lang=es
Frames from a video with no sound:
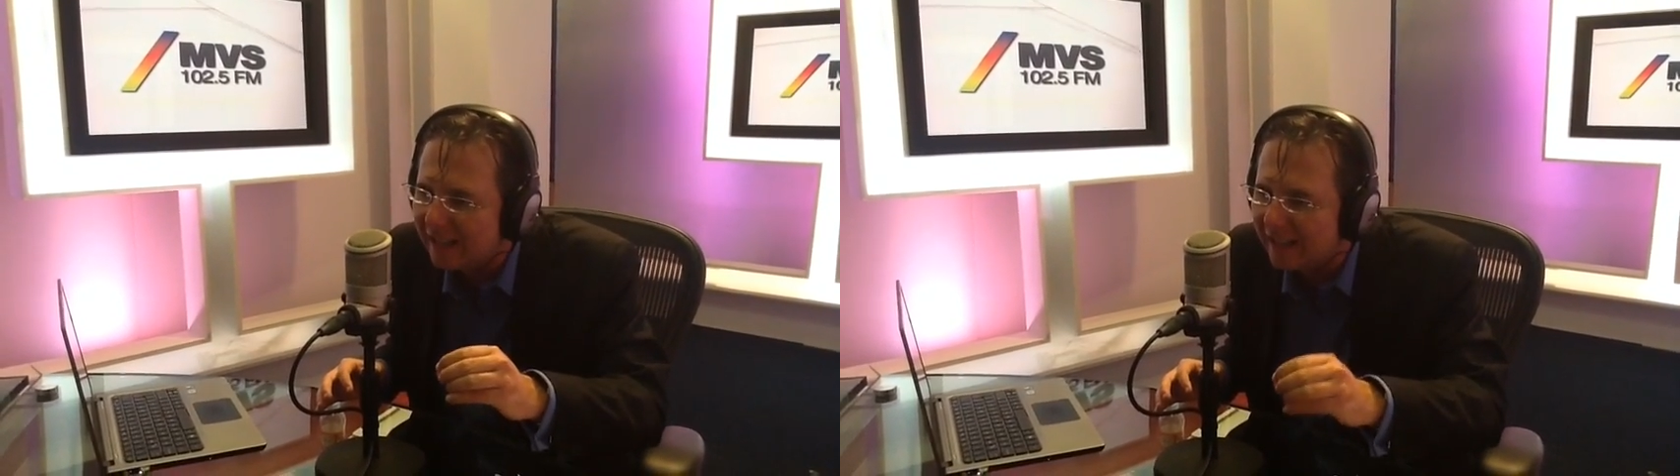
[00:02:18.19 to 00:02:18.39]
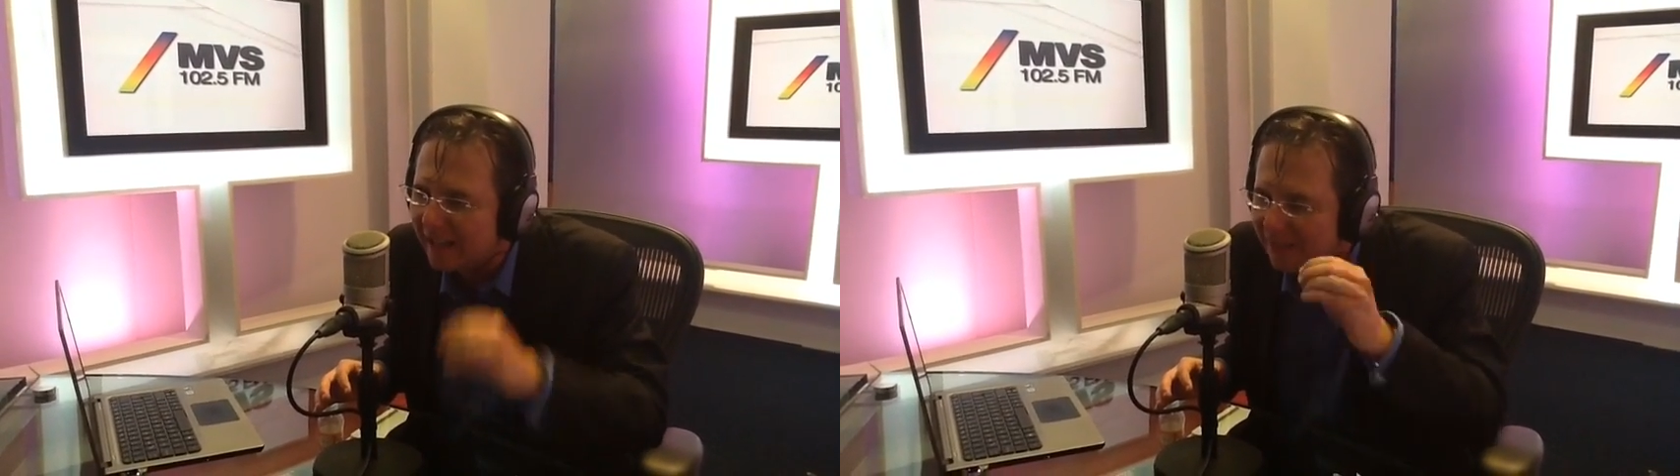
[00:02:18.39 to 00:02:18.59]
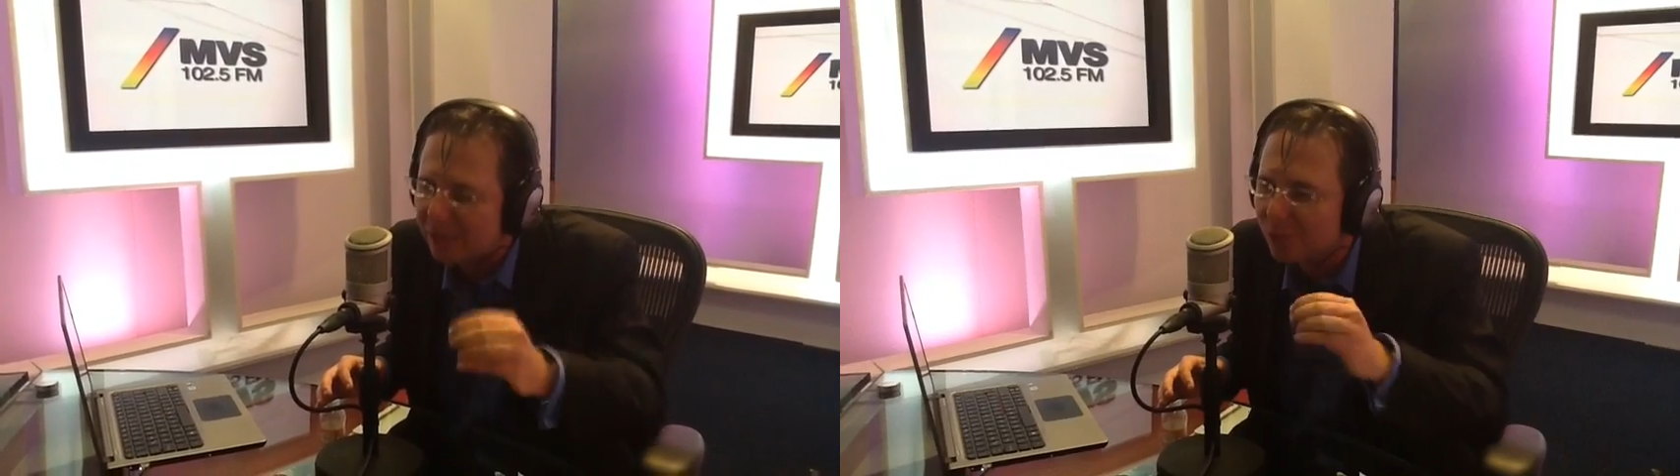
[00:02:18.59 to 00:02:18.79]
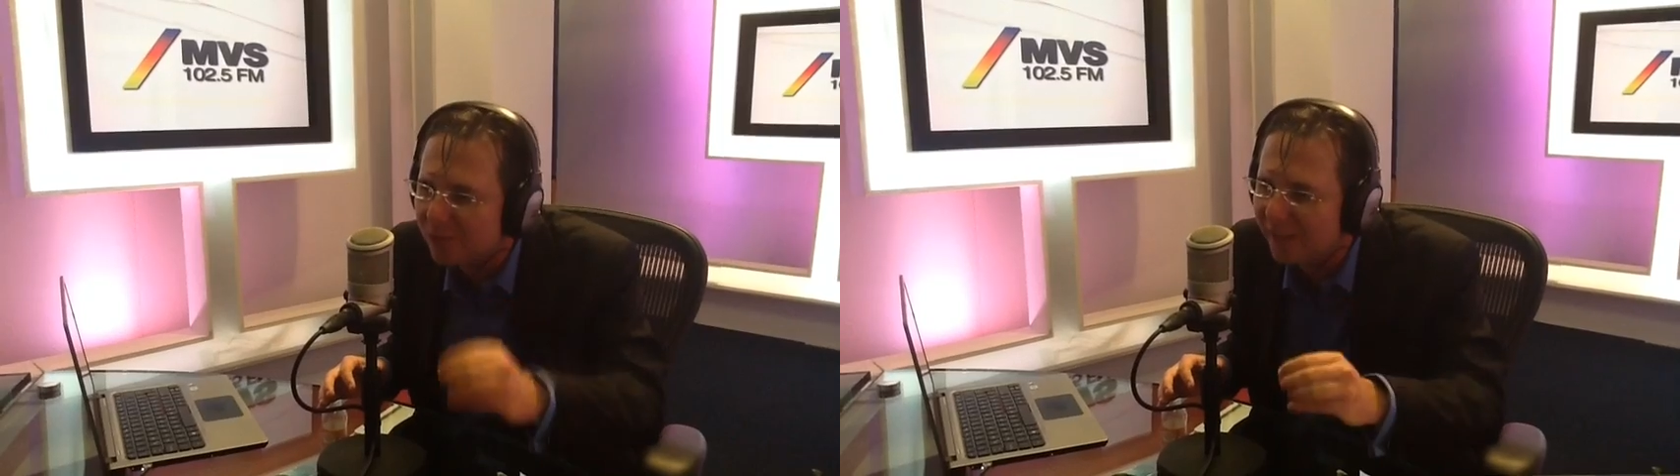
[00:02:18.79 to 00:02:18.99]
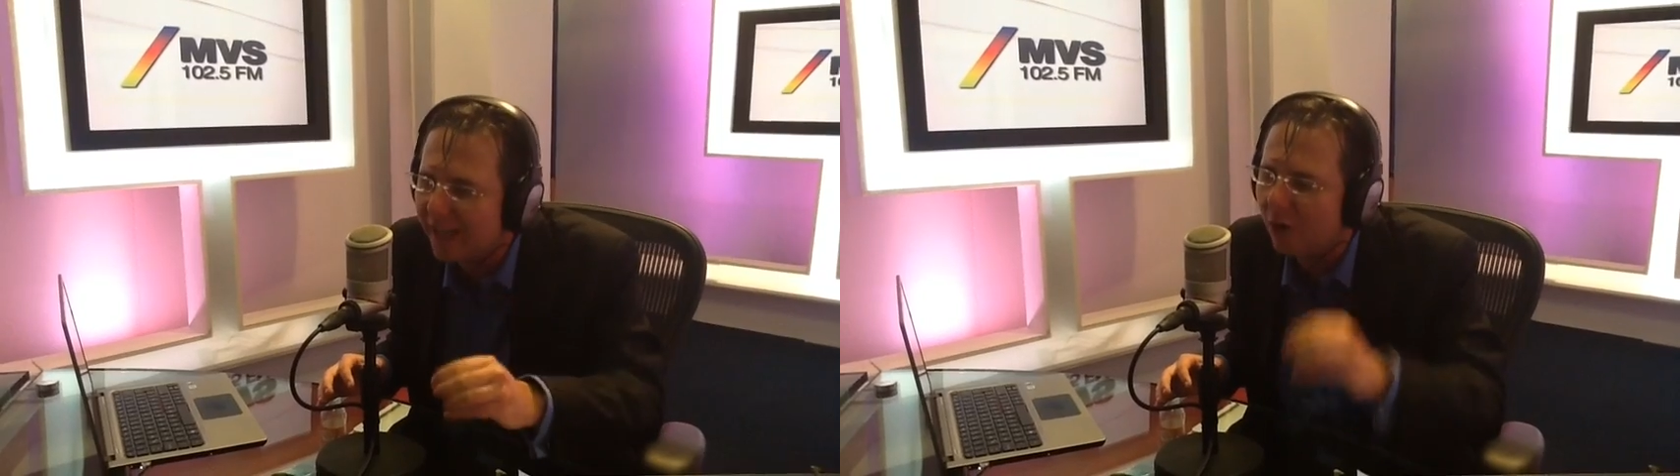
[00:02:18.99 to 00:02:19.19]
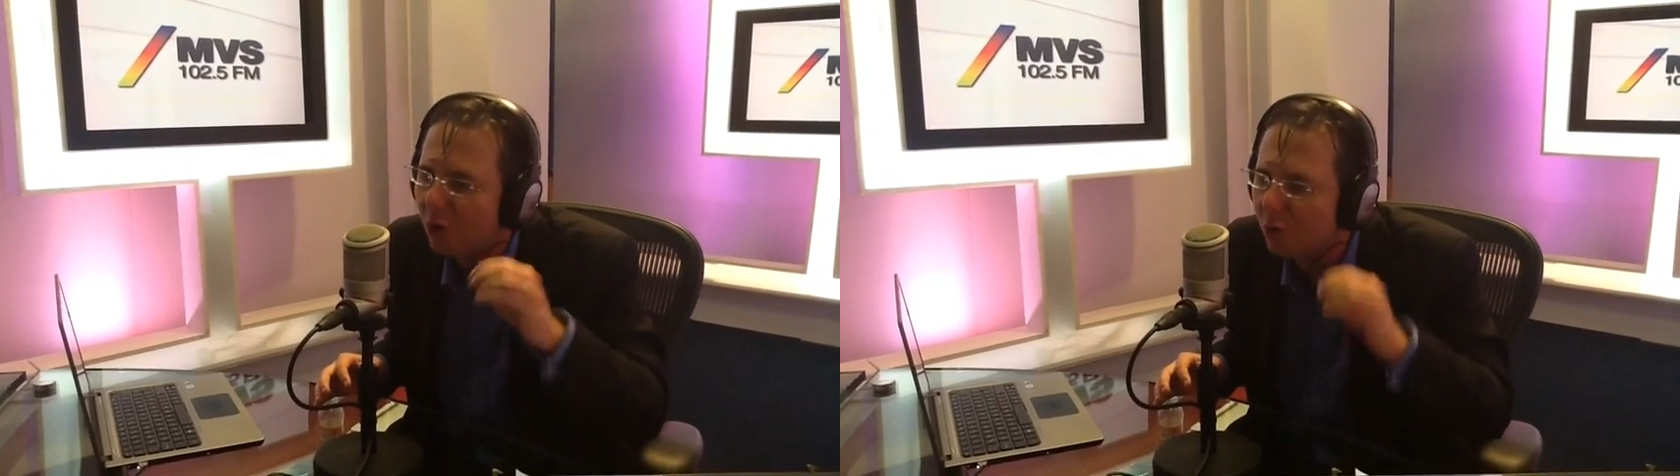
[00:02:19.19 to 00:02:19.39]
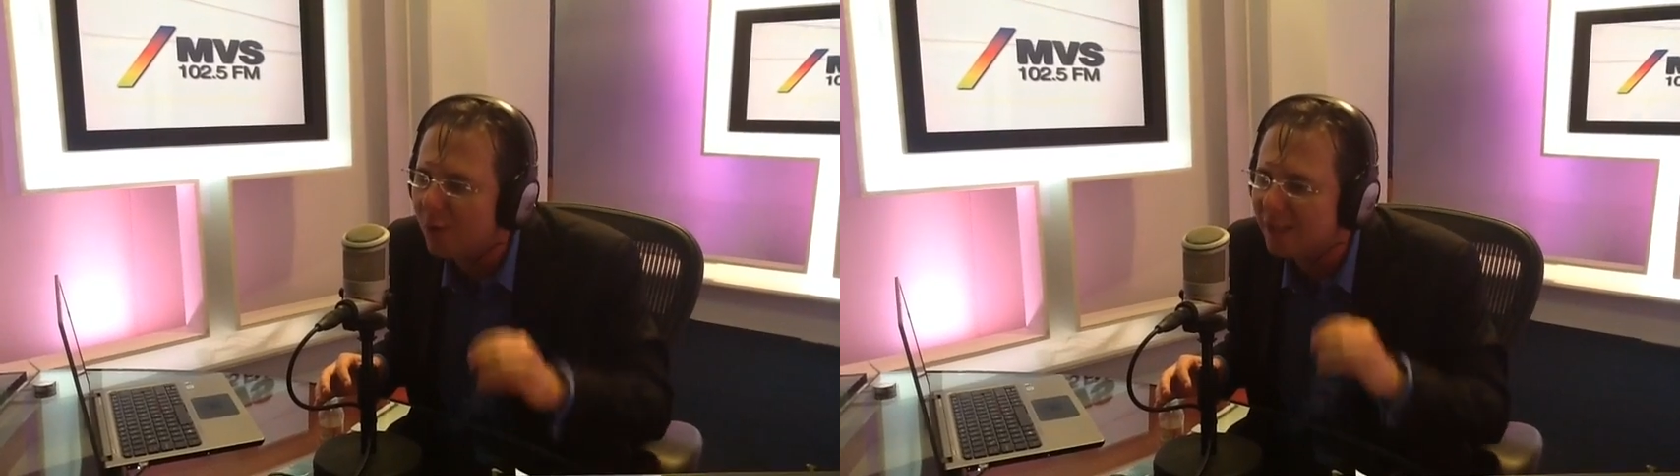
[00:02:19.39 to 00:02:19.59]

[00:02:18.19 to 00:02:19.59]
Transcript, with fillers: que va a suceder con un